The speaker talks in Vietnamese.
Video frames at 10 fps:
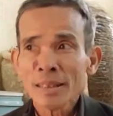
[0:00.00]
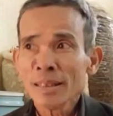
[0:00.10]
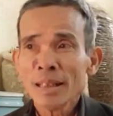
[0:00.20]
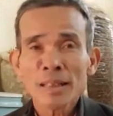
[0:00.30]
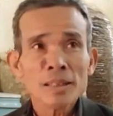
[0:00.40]

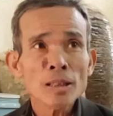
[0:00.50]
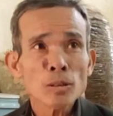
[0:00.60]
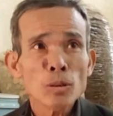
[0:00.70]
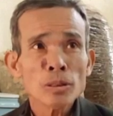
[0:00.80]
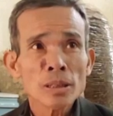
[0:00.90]
Thì ờ, trước
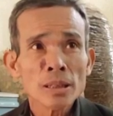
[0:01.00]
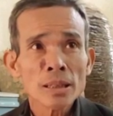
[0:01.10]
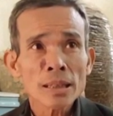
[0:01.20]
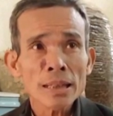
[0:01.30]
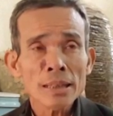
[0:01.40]
tôi
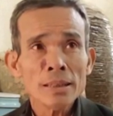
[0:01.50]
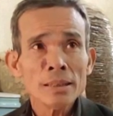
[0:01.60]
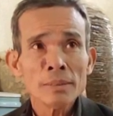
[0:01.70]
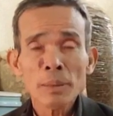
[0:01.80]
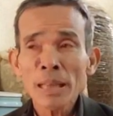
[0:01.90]
thì cách
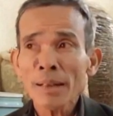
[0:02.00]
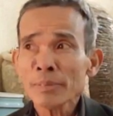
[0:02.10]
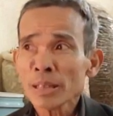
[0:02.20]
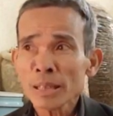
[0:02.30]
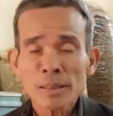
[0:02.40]
đây mấy
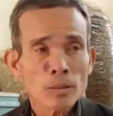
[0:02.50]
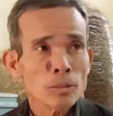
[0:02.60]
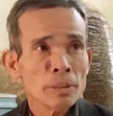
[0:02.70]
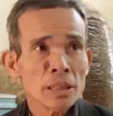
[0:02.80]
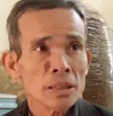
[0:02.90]
năm được ờ,
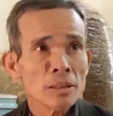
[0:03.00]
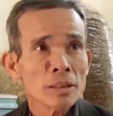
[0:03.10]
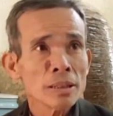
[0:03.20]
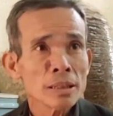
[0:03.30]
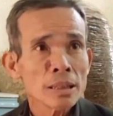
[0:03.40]
tôi bị
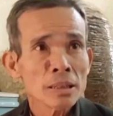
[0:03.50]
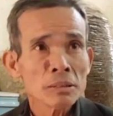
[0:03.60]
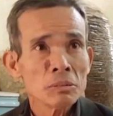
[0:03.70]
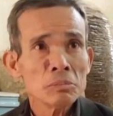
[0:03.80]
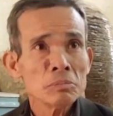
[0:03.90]
coi như thế
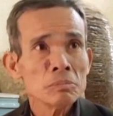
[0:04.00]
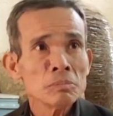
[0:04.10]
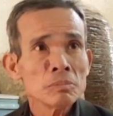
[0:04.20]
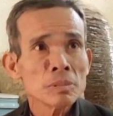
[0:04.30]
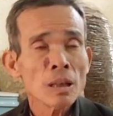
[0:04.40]
cũng
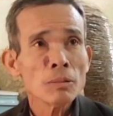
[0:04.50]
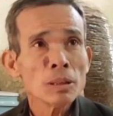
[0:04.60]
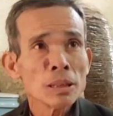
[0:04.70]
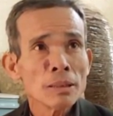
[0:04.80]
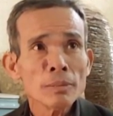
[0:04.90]
đau
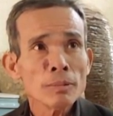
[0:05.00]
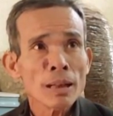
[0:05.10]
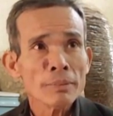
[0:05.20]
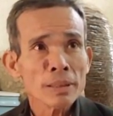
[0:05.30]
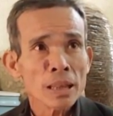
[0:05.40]
lưng nó không
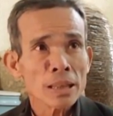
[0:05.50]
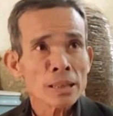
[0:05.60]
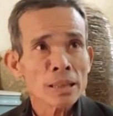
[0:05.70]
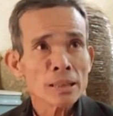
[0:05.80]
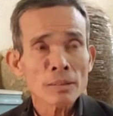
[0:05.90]
làm được.
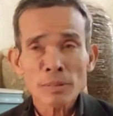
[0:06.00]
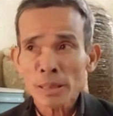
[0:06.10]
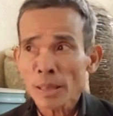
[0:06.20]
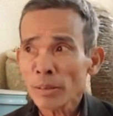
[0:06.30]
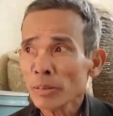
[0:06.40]
Dạ. Trong
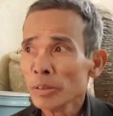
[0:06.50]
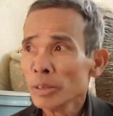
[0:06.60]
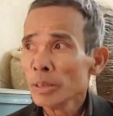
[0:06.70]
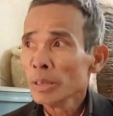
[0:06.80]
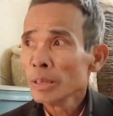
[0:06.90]
ngày sau
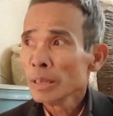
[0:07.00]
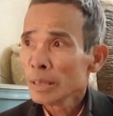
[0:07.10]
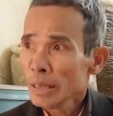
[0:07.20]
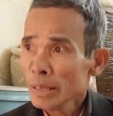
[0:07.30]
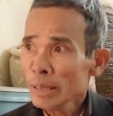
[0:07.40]

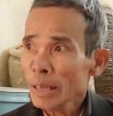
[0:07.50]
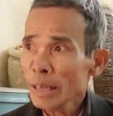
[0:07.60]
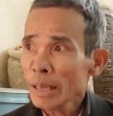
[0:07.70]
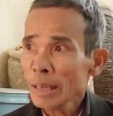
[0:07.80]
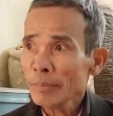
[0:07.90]
đến
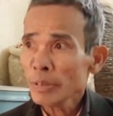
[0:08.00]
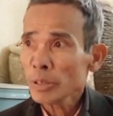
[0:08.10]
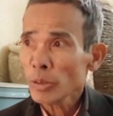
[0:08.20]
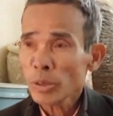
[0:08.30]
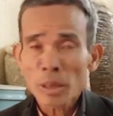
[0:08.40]
ờ, năm vừa
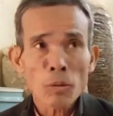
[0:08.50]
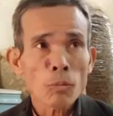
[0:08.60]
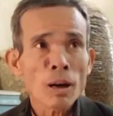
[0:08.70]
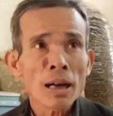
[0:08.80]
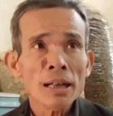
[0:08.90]
rồi nó đau
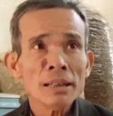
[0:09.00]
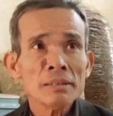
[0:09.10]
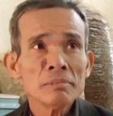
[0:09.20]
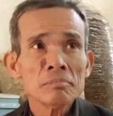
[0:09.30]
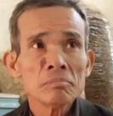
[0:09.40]
quá.
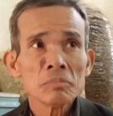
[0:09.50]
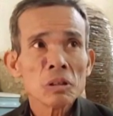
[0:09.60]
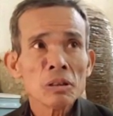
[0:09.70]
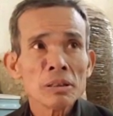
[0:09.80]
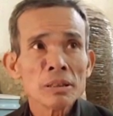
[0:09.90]
Dạ.
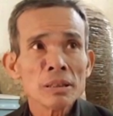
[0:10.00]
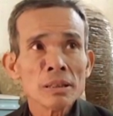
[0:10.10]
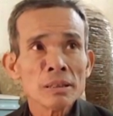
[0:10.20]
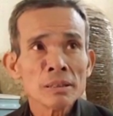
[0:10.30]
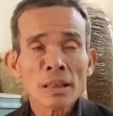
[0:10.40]
Coi như là
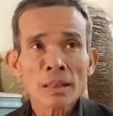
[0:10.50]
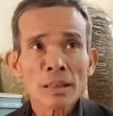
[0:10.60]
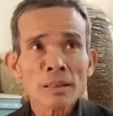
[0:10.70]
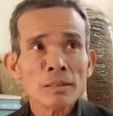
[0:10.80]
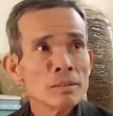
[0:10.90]
tưởng là
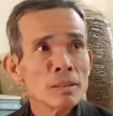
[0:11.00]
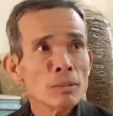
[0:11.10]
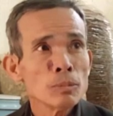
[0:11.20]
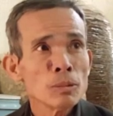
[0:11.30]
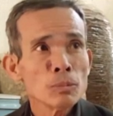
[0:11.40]
cũng
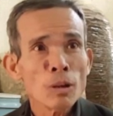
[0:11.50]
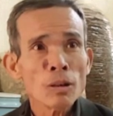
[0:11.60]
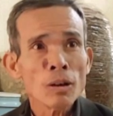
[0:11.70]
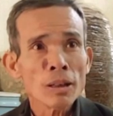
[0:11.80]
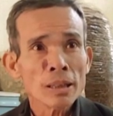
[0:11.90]
không không qua
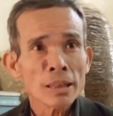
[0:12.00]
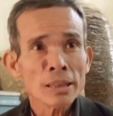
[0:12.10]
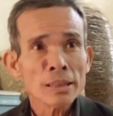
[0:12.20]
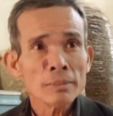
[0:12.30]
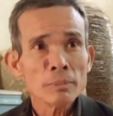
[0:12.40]
khỏi được.
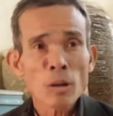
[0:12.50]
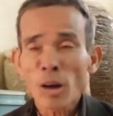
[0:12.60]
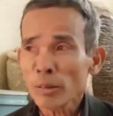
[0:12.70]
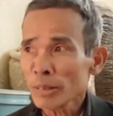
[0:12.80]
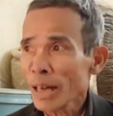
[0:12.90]
Dạ.
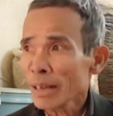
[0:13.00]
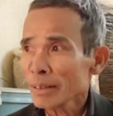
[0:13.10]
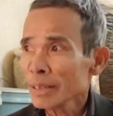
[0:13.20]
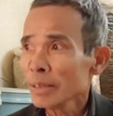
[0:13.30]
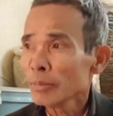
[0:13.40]
Bỏ cầu
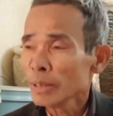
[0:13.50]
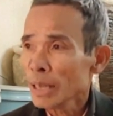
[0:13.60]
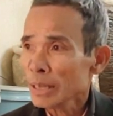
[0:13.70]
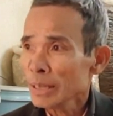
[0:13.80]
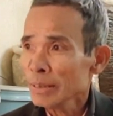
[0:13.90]
thang đi không
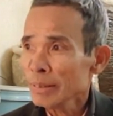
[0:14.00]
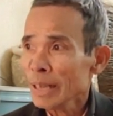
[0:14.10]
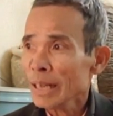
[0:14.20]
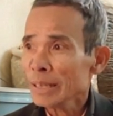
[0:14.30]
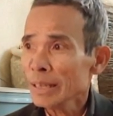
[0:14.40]
được thế nhưng
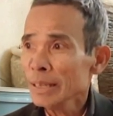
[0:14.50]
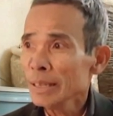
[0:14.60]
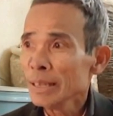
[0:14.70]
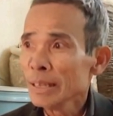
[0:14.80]
nghe thấy